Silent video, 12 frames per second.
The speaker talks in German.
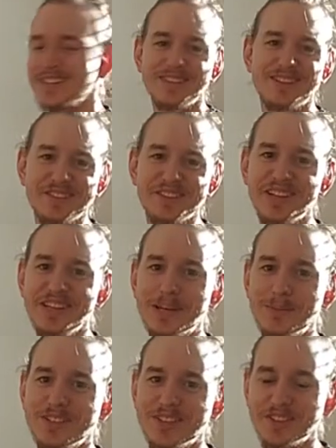Tatsächlich
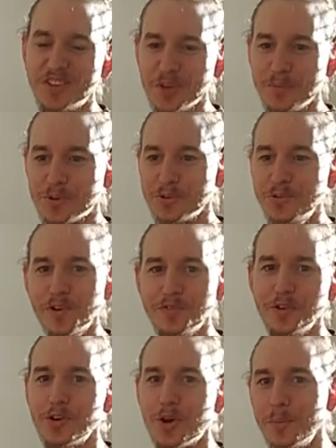habe ich das Notebook nur
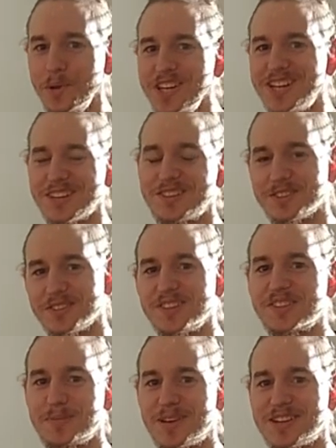für
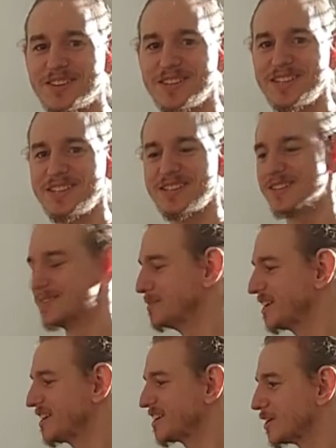Kommunikationszwecke ge äh,
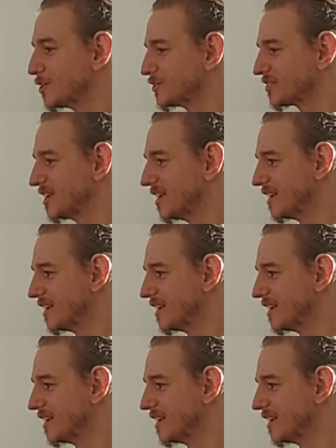mir gekauft,